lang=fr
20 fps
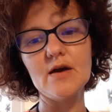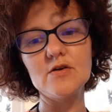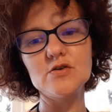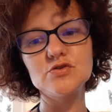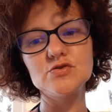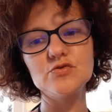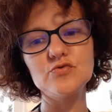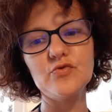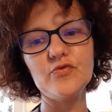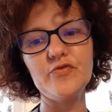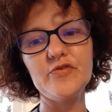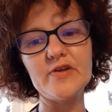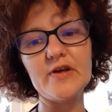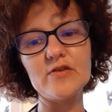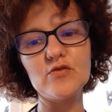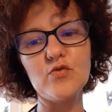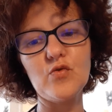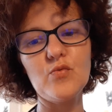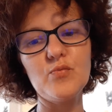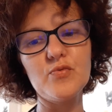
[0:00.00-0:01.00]
Je trouve ça
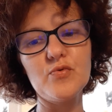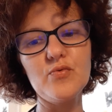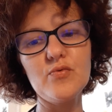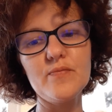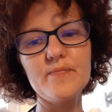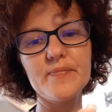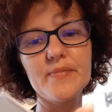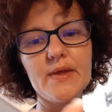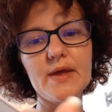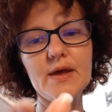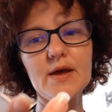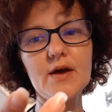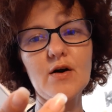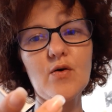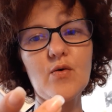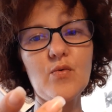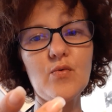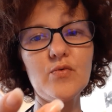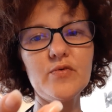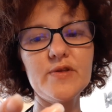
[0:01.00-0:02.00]
trop beau.
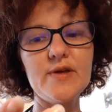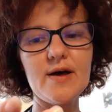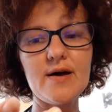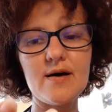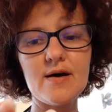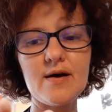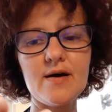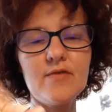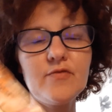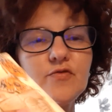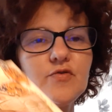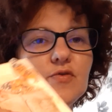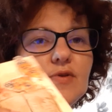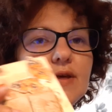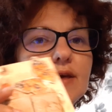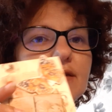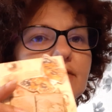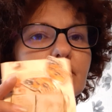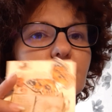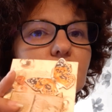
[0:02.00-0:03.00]
On a un vieux
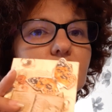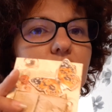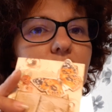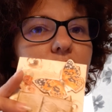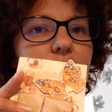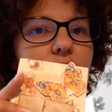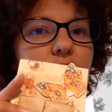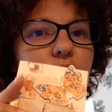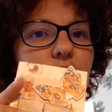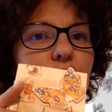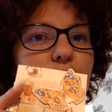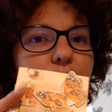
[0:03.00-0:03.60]
livre et une